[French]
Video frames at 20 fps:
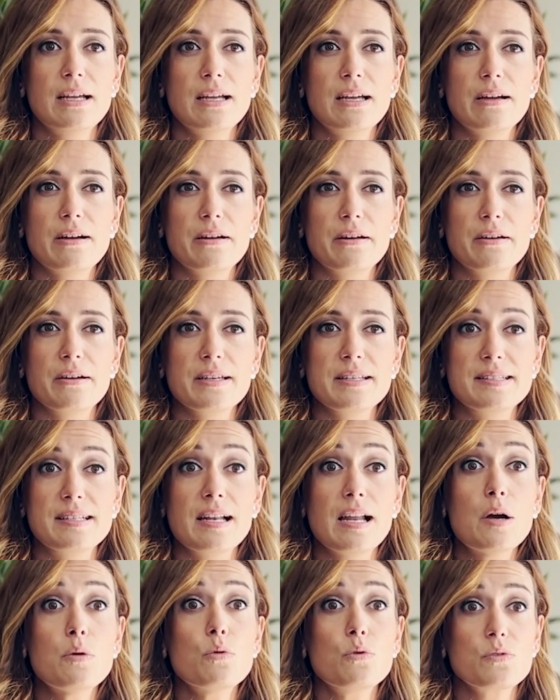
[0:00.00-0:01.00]
Euh, et c'est
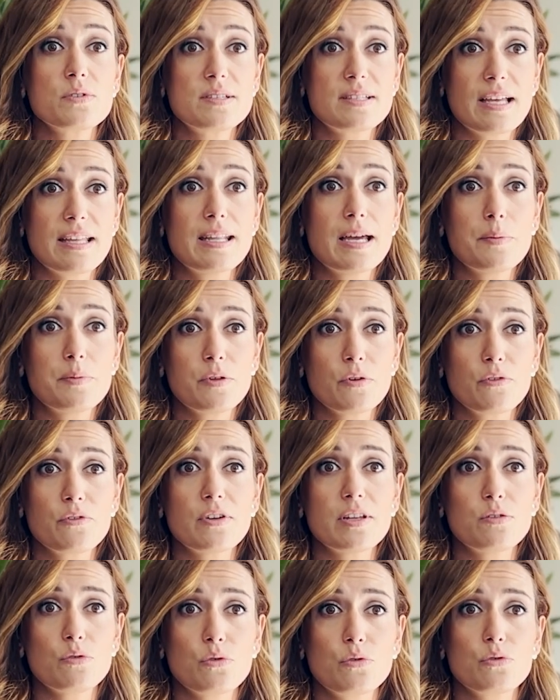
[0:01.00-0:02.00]
là où on s'adapte en
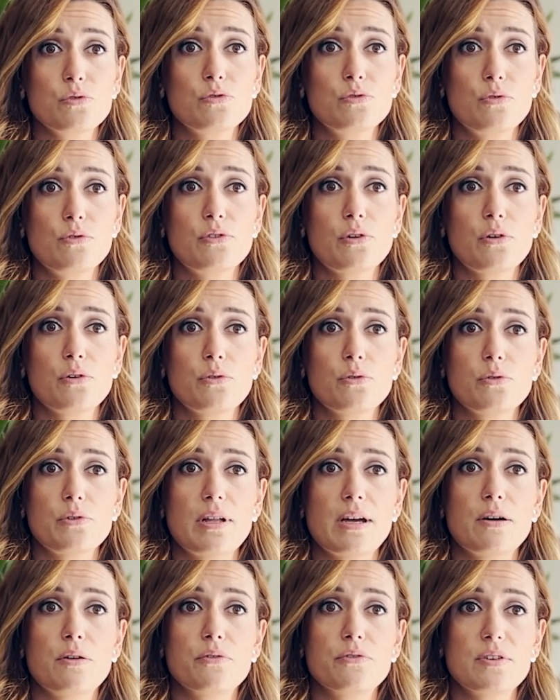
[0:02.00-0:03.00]
fait au consultant qu'on
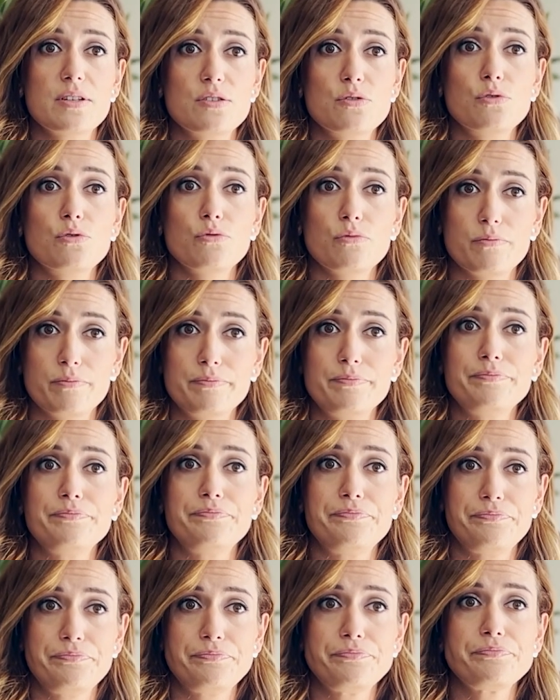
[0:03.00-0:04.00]
a en face de nous.
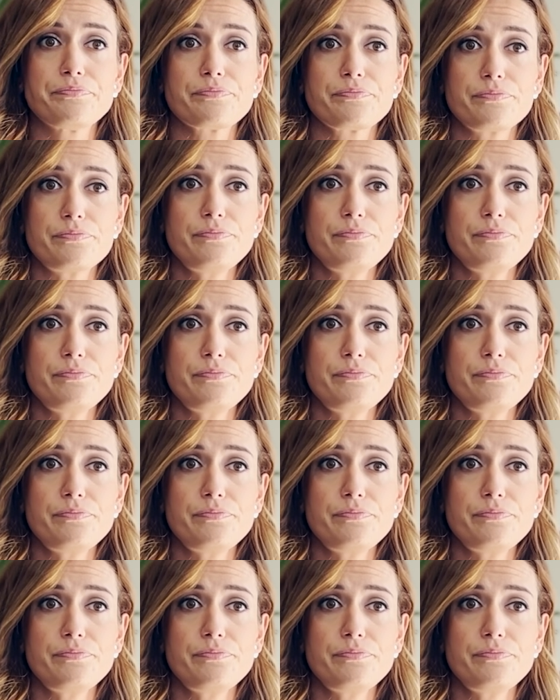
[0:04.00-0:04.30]
Hmm.